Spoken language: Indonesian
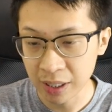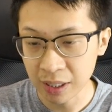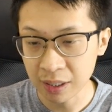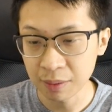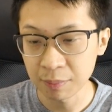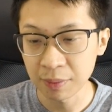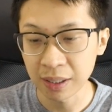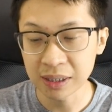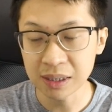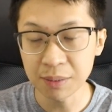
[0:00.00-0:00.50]

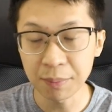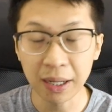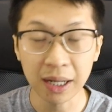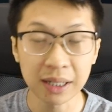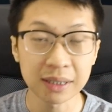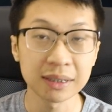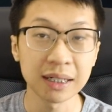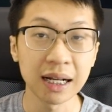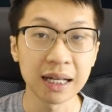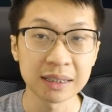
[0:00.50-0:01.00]
Nah, Bang Eji
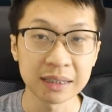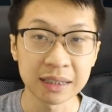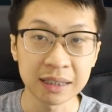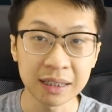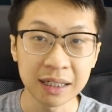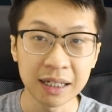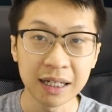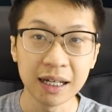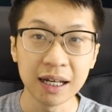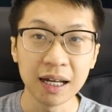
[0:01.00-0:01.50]
bakal
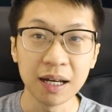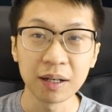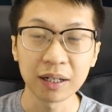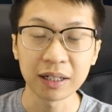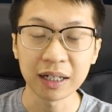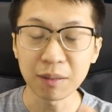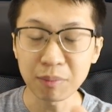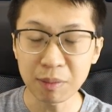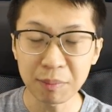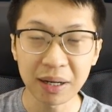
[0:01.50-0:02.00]
jelasin
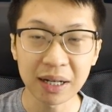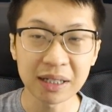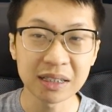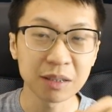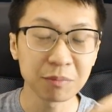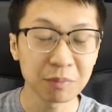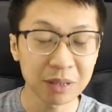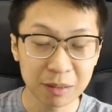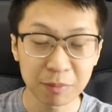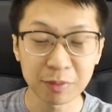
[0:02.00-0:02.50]
Kenapa Bang
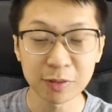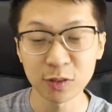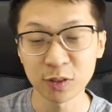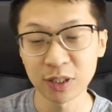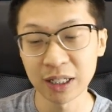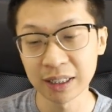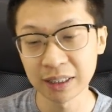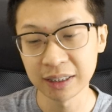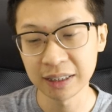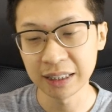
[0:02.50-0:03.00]
Eji milih
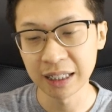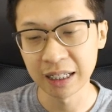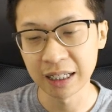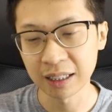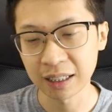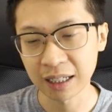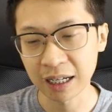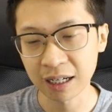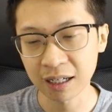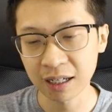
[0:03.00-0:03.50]
persona ini
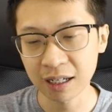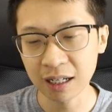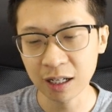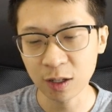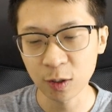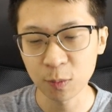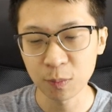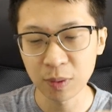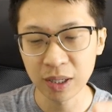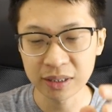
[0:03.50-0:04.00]
ya? Karena
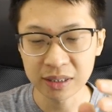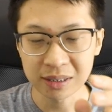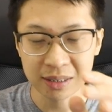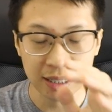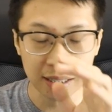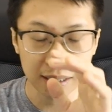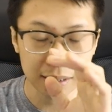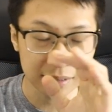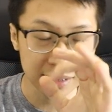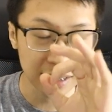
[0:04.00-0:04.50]
kalau Bang Eji
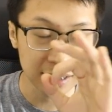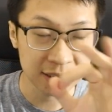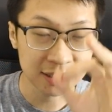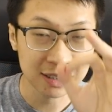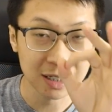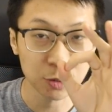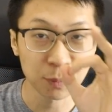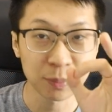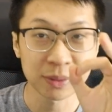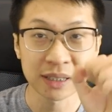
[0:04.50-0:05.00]
jelasin
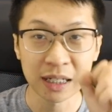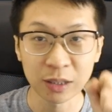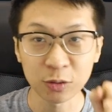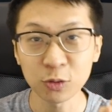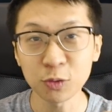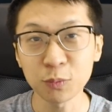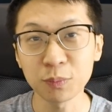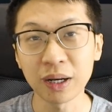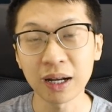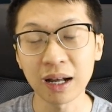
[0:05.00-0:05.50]
satu persatu
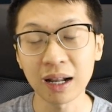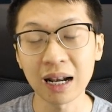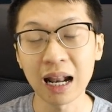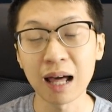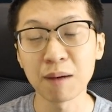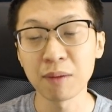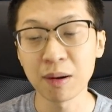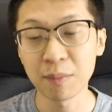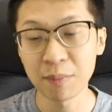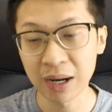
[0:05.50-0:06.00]
itu bakal
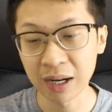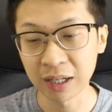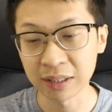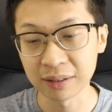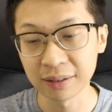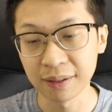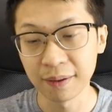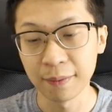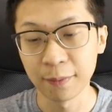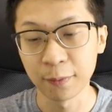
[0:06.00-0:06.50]
lama
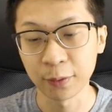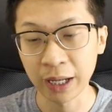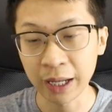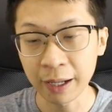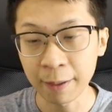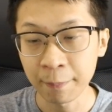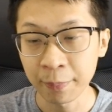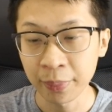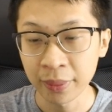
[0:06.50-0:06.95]
banget. Oke? Okay?